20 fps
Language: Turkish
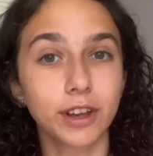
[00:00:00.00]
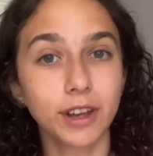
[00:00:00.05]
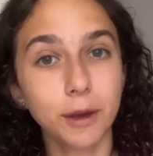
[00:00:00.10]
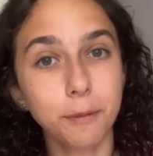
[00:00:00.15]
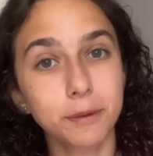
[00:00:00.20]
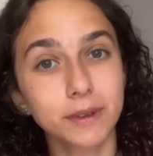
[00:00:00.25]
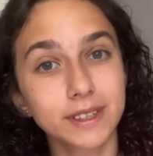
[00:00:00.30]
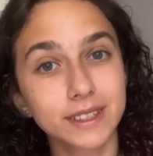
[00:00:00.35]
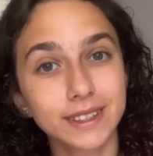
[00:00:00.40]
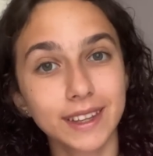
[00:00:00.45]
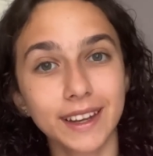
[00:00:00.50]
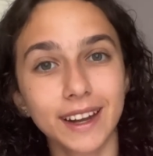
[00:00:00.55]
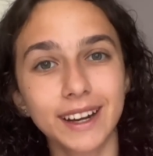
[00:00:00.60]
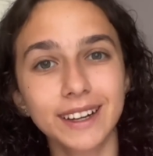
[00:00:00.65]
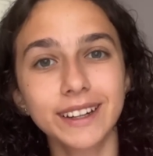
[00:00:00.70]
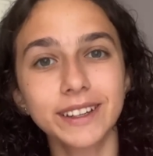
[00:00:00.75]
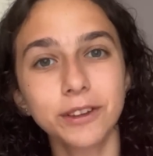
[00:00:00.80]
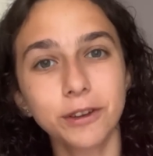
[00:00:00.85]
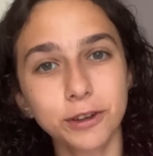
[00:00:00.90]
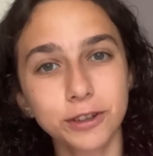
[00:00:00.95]
Hepiniz
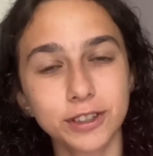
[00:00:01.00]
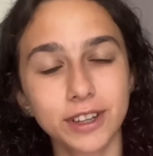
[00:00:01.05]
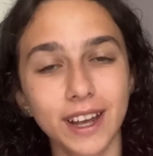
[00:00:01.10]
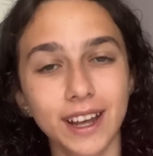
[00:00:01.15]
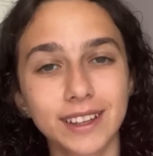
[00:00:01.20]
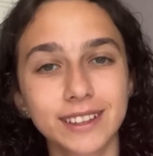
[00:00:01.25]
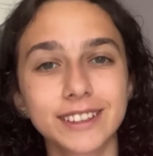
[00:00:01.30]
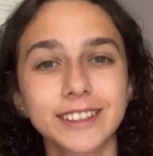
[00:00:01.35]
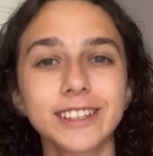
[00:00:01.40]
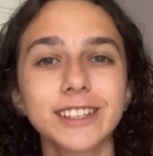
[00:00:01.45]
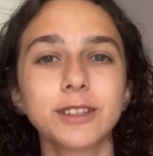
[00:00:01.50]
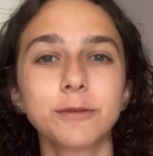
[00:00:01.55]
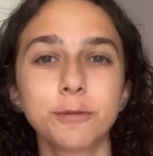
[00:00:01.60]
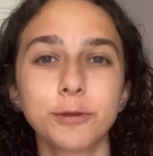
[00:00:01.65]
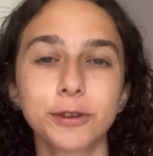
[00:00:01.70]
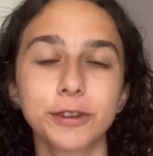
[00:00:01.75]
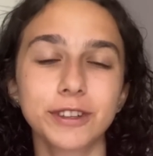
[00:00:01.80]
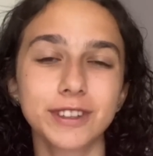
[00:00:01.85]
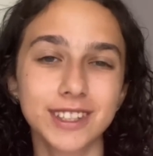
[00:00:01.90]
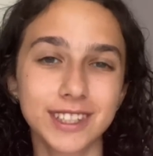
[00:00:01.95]
tekrardan hoş geldiniz.
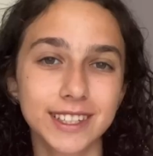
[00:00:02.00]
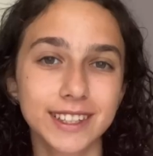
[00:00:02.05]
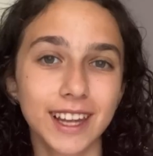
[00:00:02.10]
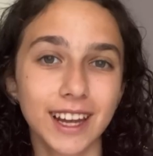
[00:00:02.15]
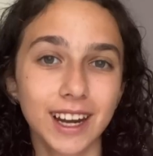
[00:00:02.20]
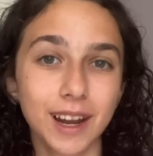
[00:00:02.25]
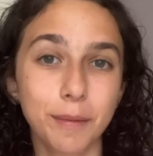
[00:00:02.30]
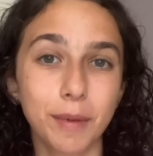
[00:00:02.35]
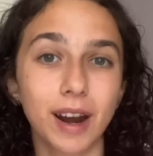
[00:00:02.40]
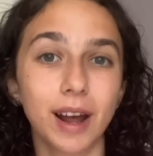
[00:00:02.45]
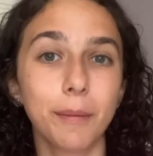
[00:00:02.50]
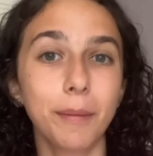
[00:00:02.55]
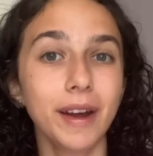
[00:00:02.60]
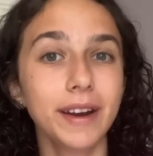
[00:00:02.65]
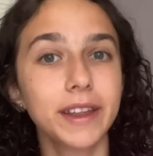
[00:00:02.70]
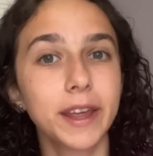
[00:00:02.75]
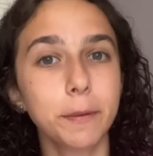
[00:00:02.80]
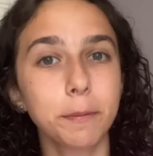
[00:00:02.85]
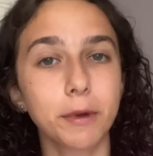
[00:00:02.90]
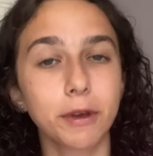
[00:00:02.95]
Bugün sizlerle beraber
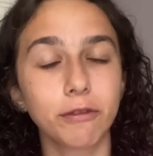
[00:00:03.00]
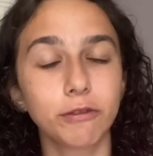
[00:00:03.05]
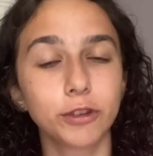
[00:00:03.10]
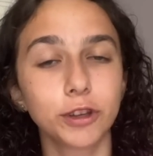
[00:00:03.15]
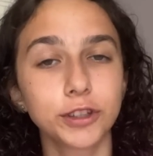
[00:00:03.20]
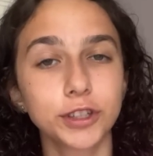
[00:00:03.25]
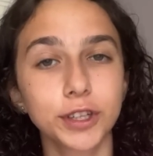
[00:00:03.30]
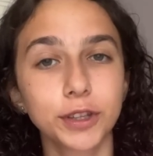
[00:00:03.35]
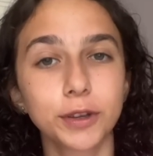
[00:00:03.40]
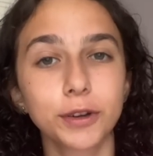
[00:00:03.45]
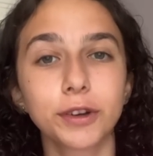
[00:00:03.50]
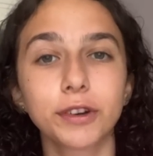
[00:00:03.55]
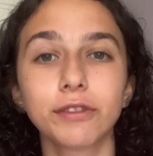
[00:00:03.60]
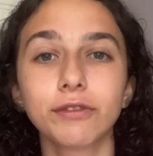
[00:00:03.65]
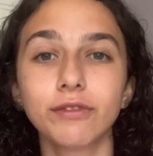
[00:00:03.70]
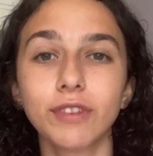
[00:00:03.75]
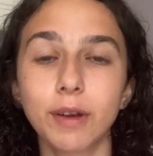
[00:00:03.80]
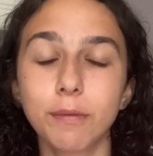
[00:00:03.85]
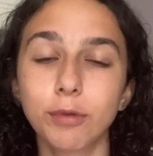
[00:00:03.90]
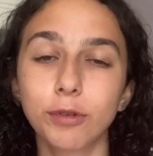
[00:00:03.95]
yepyeni video
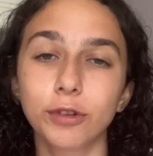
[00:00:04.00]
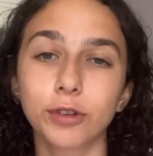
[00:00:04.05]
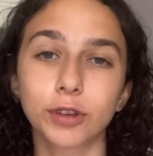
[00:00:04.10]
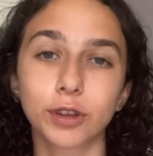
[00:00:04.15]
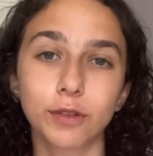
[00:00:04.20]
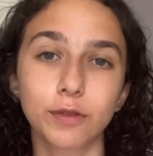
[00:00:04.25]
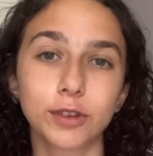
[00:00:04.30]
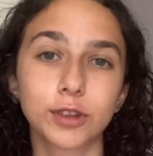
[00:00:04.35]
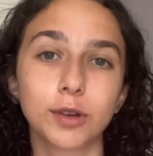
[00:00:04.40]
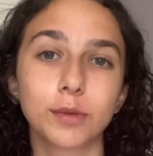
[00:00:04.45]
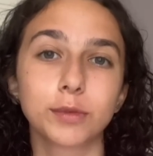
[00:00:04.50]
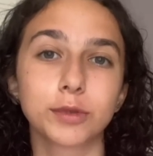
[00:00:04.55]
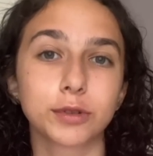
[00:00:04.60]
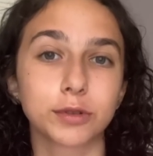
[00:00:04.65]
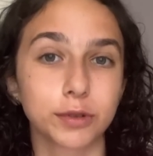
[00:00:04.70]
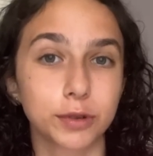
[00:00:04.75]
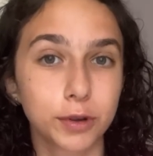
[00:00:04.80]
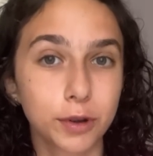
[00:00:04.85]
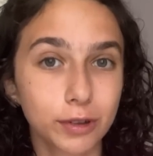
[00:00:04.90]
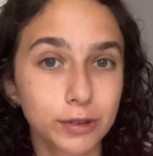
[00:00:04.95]
çekiyorum ve bugünkü
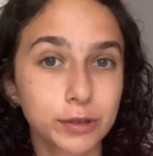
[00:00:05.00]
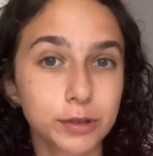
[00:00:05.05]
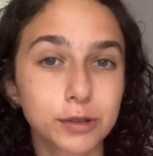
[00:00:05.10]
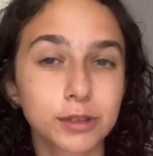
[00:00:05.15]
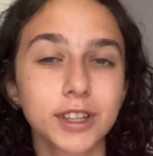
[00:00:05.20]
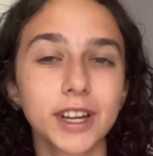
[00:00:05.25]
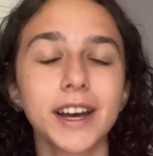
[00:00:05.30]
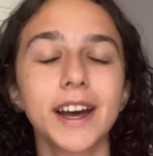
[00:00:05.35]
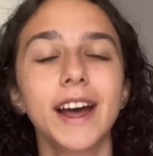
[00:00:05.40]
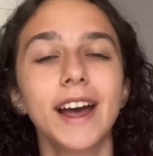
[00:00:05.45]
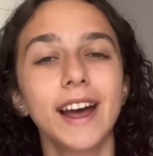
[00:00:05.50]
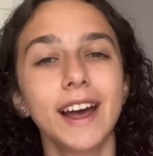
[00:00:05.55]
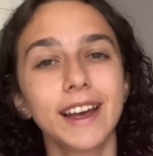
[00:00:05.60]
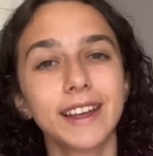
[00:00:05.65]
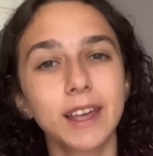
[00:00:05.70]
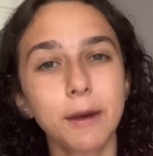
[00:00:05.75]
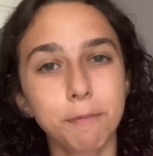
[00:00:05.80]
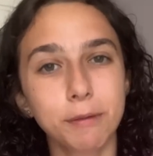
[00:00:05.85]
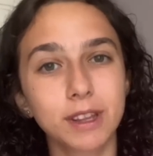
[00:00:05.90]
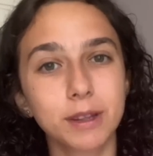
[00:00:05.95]
videomuzun konusu da
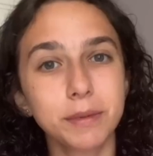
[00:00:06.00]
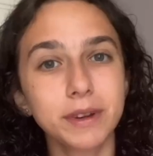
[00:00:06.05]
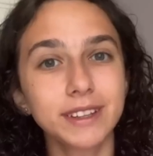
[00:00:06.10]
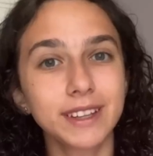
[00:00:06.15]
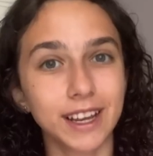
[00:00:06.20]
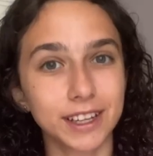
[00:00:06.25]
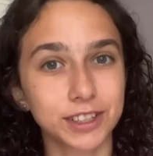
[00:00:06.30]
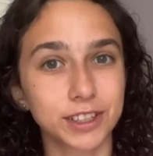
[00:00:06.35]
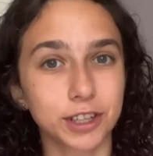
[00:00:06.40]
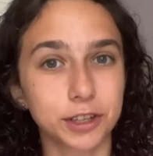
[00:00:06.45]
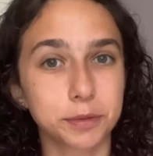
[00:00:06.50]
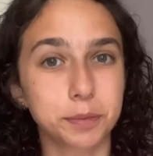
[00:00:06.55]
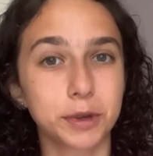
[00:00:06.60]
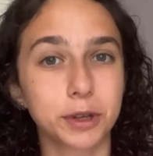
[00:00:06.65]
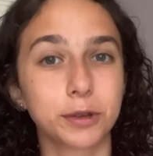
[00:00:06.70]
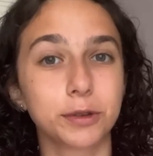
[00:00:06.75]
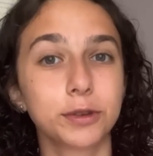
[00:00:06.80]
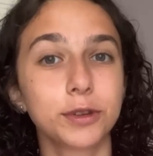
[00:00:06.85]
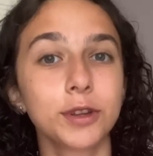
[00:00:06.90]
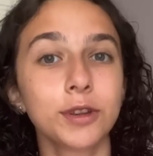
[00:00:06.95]
yepyeni bir dersleşme
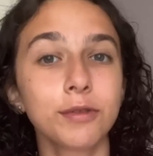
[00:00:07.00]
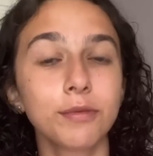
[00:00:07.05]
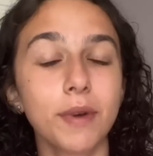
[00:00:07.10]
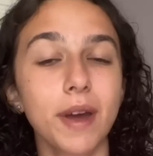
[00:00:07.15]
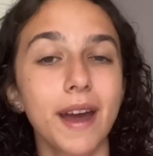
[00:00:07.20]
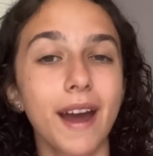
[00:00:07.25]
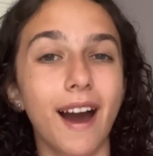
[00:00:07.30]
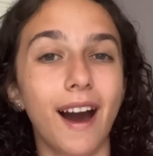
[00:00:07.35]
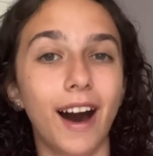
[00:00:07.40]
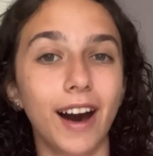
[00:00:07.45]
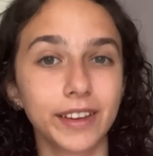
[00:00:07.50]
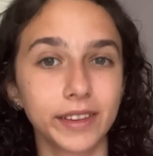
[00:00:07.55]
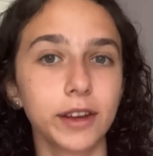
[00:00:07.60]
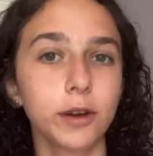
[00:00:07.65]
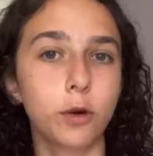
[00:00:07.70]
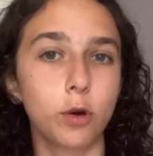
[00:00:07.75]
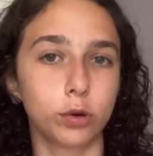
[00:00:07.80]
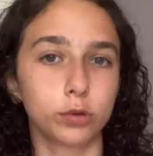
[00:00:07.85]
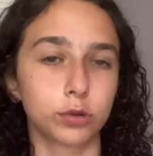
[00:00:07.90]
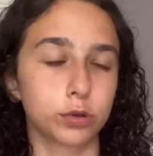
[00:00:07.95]
günü ve
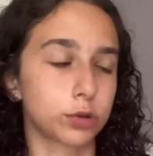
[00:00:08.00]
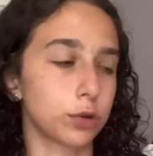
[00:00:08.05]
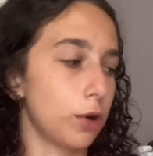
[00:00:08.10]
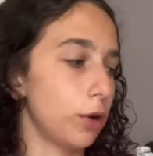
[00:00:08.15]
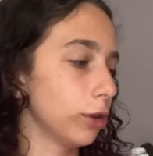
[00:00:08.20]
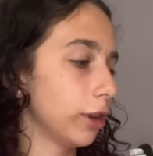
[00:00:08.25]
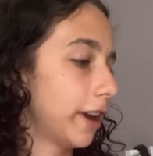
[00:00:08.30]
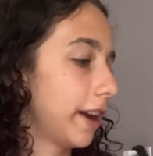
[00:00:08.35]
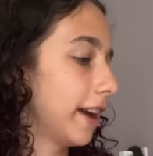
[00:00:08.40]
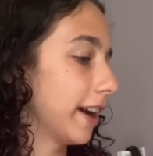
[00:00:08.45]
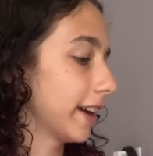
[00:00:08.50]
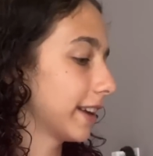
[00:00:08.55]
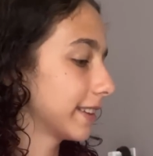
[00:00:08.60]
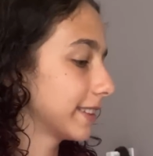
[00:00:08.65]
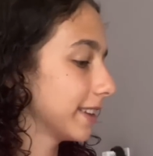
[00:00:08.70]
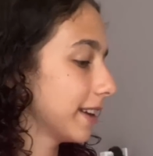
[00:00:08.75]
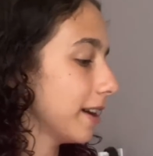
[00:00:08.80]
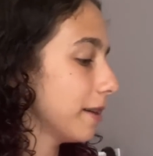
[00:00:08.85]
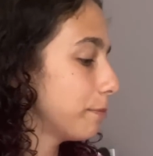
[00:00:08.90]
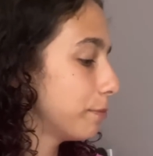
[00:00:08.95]
ana konusu olarak
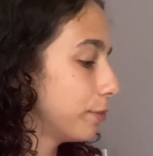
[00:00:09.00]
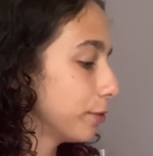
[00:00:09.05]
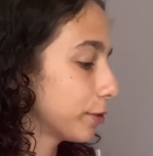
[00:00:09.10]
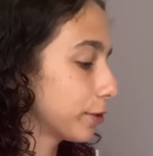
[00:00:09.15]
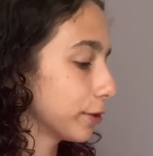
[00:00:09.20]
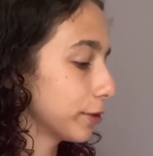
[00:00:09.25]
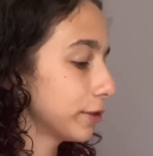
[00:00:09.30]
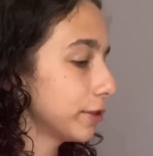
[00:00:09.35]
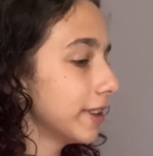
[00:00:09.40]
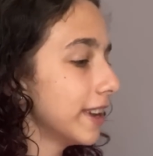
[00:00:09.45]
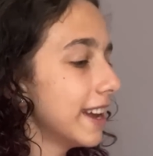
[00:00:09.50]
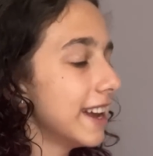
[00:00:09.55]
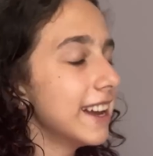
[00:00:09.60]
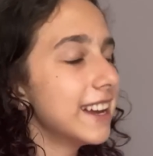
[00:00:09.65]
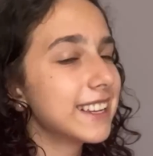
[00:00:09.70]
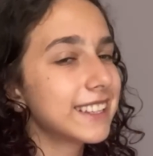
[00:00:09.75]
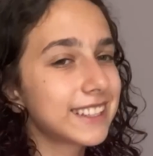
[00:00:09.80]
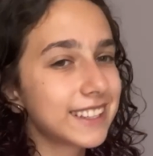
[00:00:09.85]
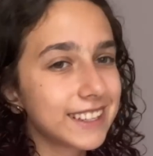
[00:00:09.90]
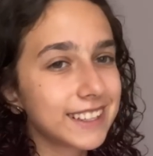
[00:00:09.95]
da bugün
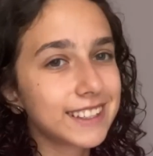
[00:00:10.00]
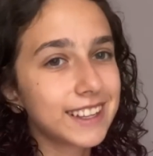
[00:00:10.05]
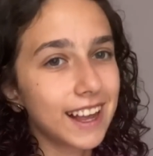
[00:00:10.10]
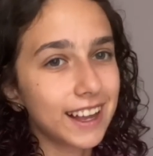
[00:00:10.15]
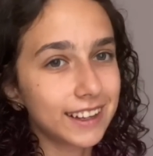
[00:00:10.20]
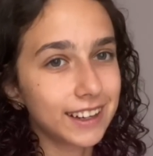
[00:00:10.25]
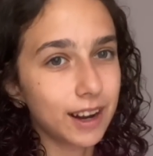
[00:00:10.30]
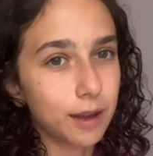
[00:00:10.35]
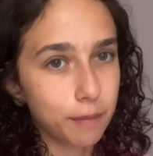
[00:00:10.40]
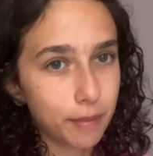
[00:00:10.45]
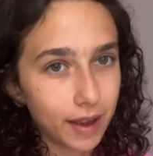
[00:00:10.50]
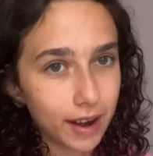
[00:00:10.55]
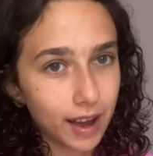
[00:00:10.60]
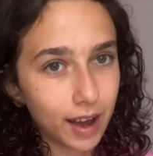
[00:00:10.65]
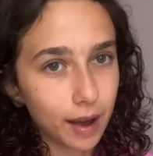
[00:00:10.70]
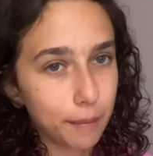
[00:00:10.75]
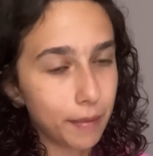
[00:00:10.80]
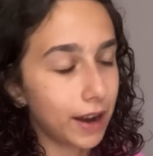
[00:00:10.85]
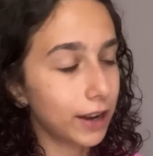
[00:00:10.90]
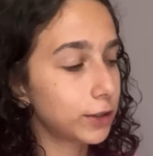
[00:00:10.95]
sizlerle
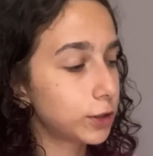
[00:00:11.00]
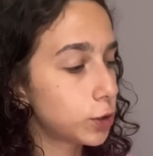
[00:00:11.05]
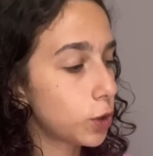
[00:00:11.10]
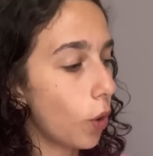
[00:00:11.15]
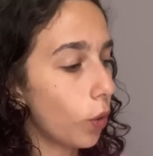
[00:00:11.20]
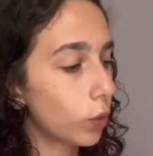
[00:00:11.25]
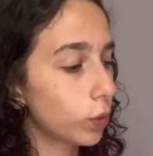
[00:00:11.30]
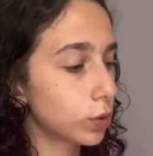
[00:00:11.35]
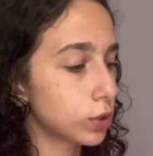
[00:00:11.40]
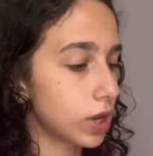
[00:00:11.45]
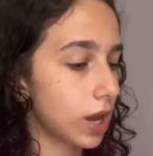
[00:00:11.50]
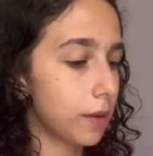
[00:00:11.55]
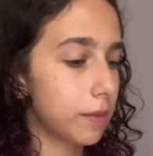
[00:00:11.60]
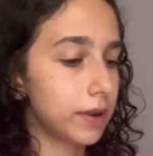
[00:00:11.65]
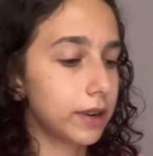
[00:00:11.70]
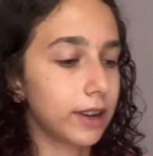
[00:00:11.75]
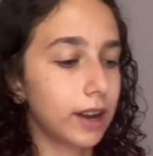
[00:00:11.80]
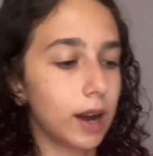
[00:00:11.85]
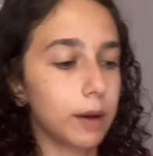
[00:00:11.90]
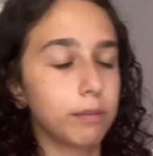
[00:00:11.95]
beraber çok güzel
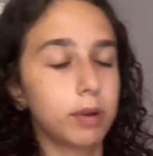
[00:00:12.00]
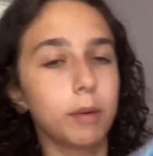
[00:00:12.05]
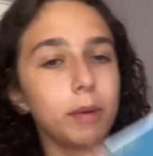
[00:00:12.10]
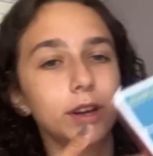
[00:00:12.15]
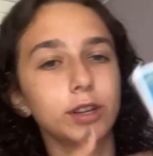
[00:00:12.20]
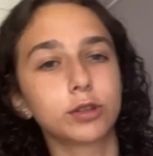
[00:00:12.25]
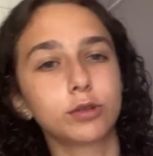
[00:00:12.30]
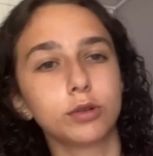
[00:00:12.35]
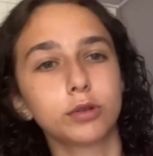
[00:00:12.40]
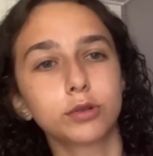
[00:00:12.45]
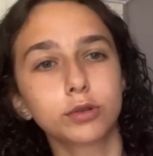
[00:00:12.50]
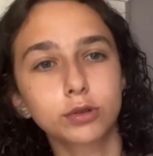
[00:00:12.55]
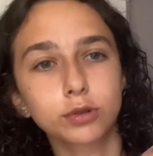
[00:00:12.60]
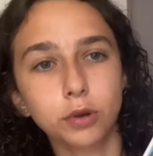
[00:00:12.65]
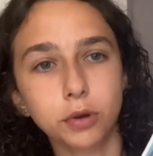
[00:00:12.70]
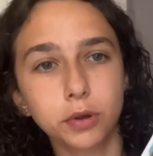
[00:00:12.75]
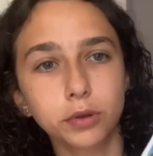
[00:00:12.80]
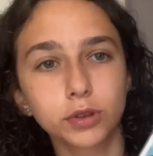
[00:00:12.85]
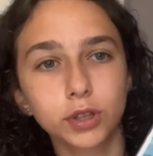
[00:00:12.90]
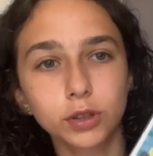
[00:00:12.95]
bir kampa başlıyoruz.
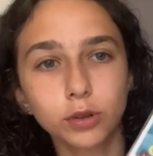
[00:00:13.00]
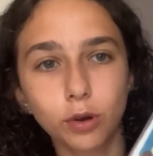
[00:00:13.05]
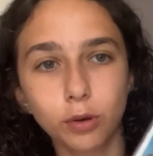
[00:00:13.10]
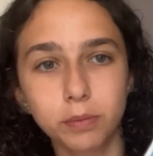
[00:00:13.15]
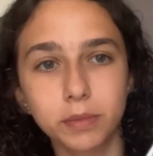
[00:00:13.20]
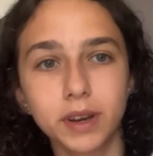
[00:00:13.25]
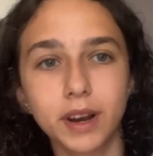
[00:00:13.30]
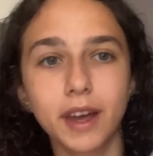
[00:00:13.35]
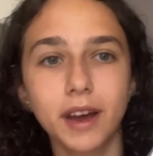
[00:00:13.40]
Ondan 11'e